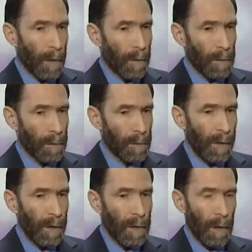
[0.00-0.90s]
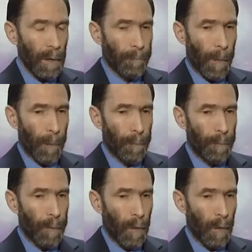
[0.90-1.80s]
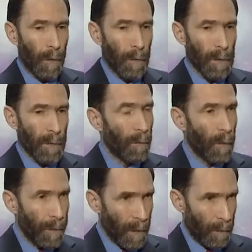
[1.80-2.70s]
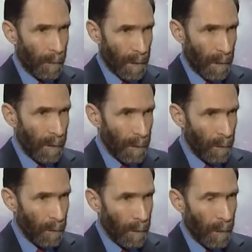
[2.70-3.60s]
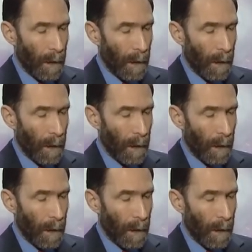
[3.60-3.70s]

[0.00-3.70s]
Э, видите ли, по своему первому образованию